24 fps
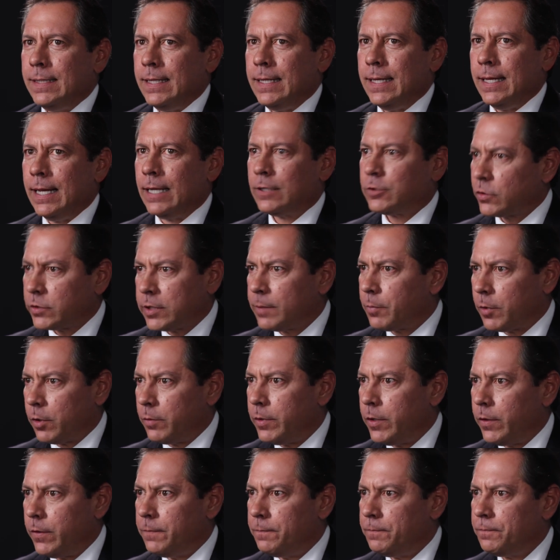Eso se
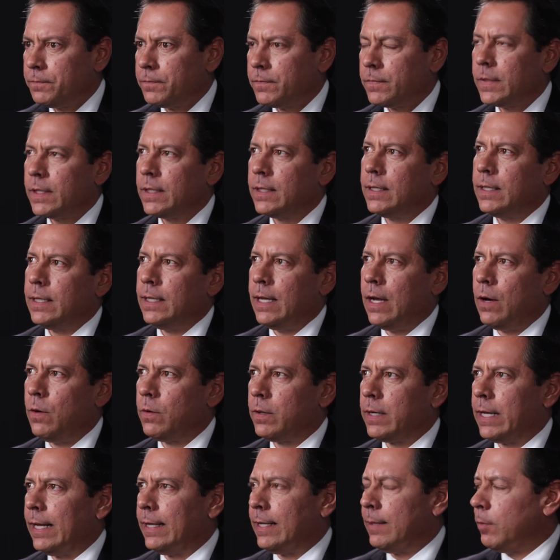prohibió y
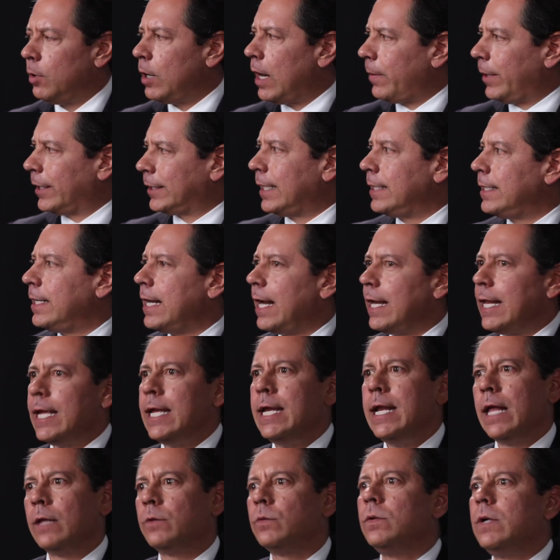aunque dimos la batalla en la
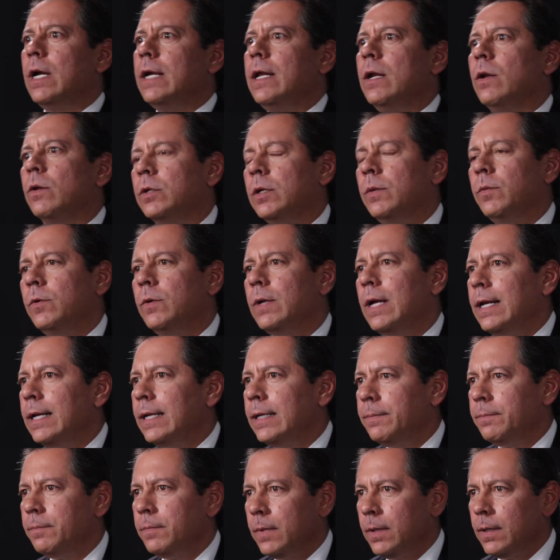legislatura y en los
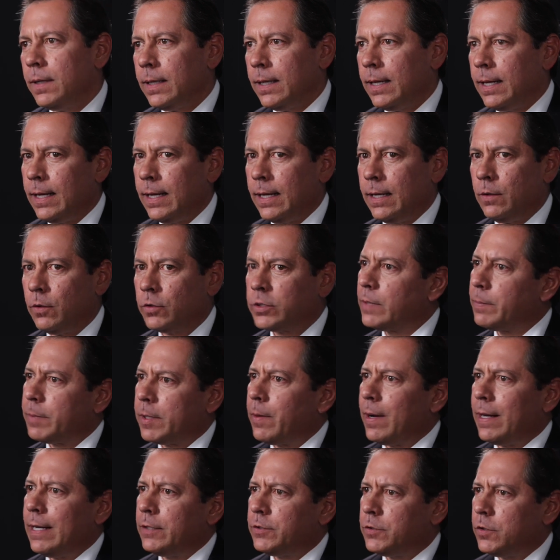tribunales, eh, no se
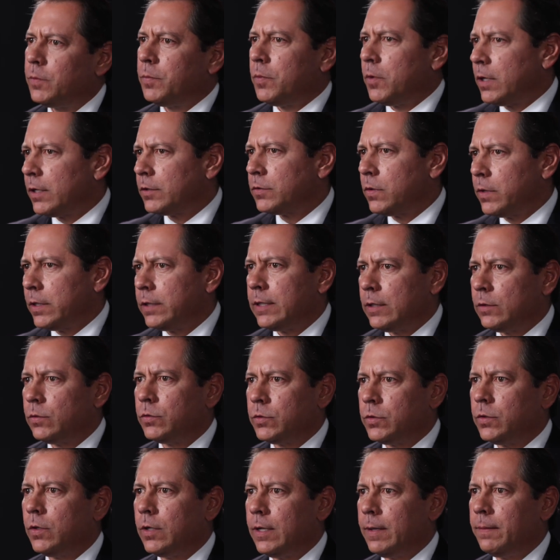prevaleció porque son
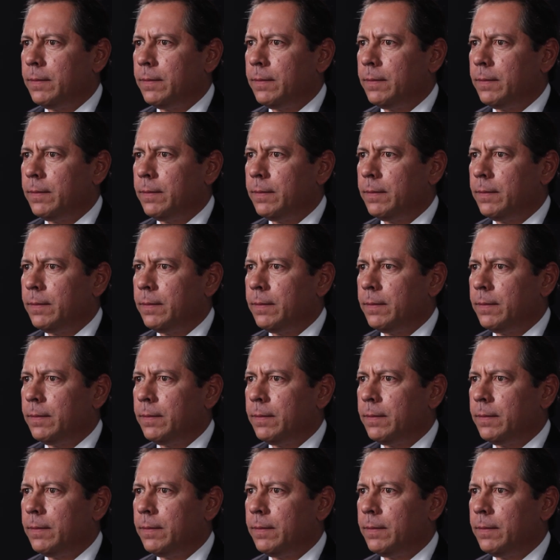instituciones